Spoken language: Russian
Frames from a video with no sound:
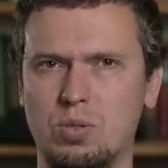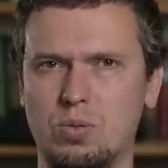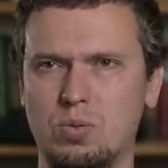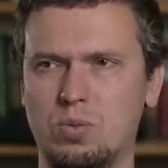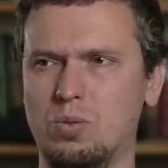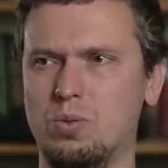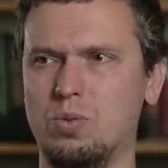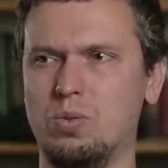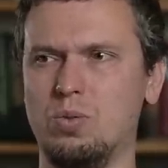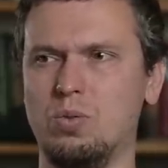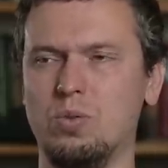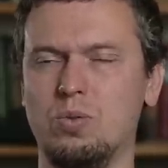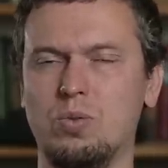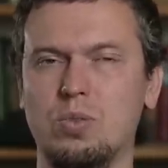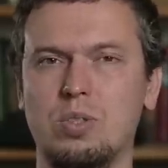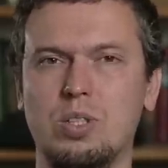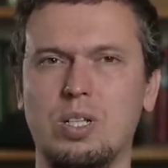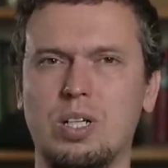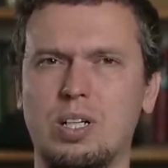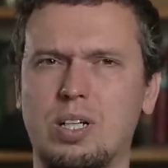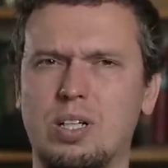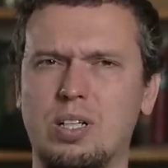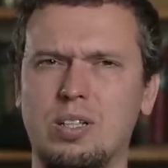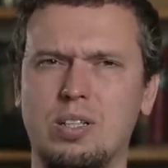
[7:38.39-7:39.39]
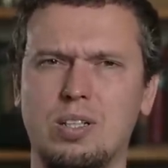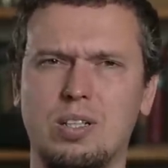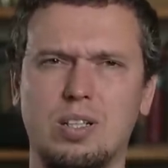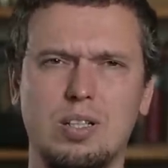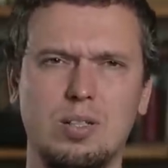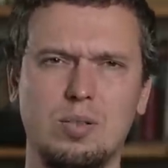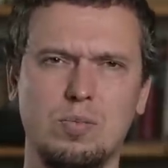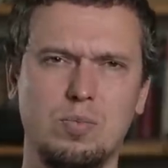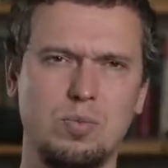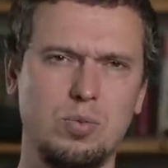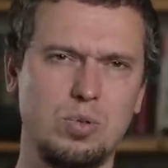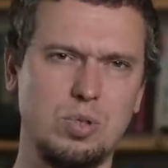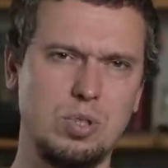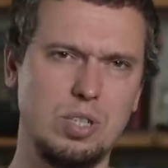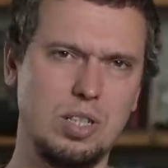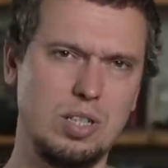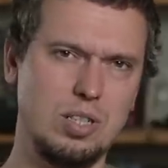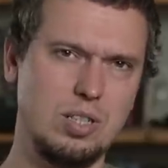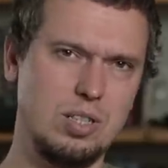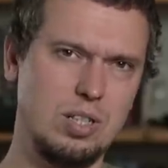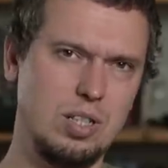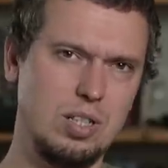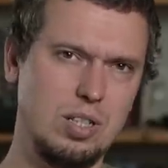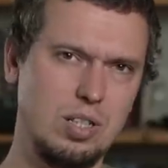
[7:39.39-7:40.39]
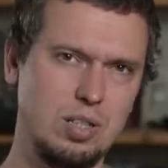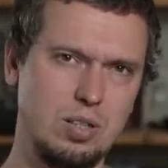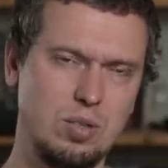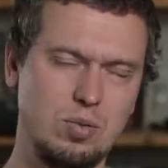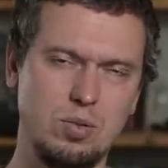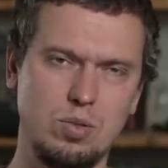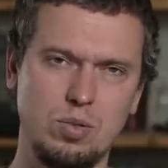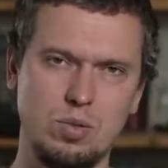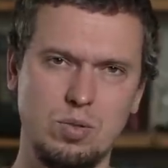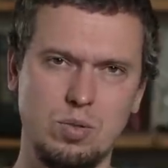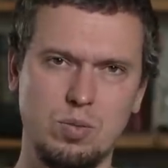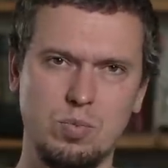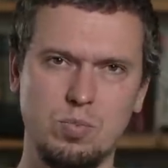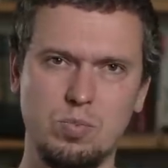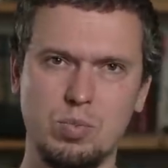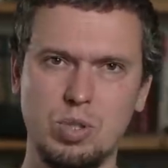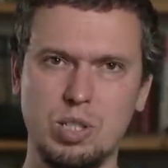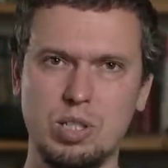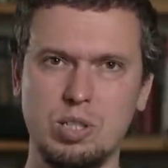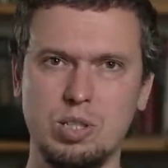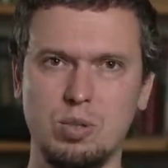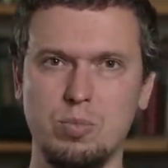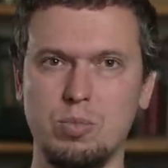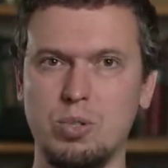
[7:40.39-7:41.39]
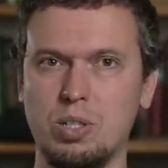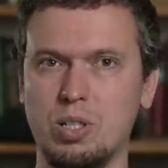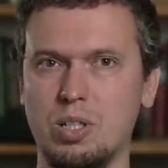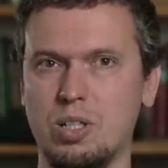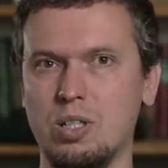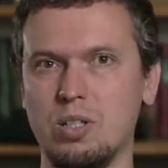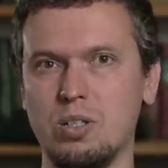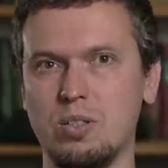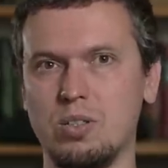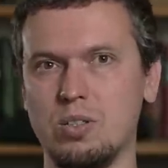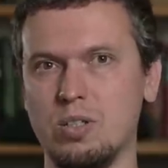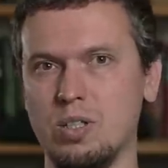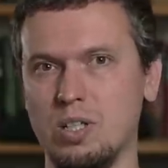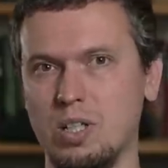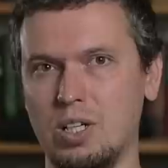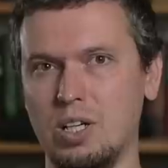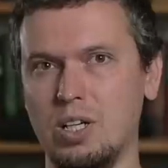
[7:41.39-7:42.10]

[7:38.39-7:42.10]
но нахрен надо пускай стоит пыль собирает